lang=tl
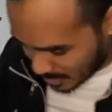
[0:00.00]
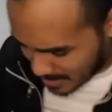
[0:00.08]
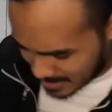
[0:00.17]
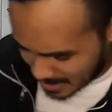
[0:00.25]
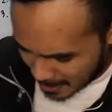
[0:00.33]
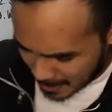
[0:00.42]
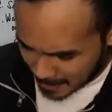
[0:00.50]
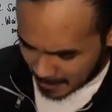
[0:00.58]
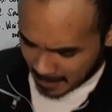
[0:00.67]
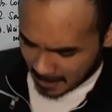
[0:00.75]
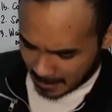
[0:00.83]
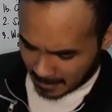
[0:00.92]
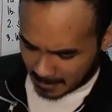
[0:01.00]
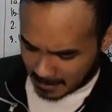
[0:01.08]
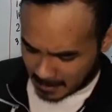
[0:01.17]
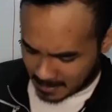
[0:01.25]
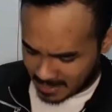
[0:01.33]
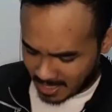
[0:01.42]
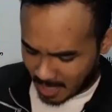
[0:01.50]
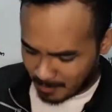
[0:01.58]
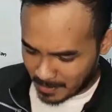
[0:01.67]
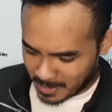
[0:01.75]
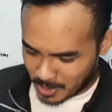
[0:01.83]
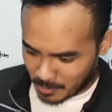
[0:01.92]
sa uh, sa
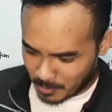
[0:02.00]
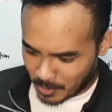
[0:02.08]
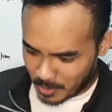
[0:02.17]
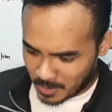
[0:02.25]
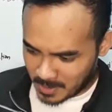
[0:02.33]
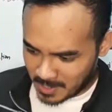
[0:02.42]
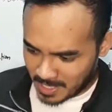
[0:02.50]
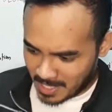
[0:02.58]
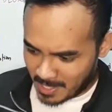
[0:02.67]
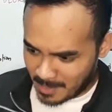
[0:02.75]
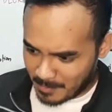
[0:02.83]
company ko po, uh,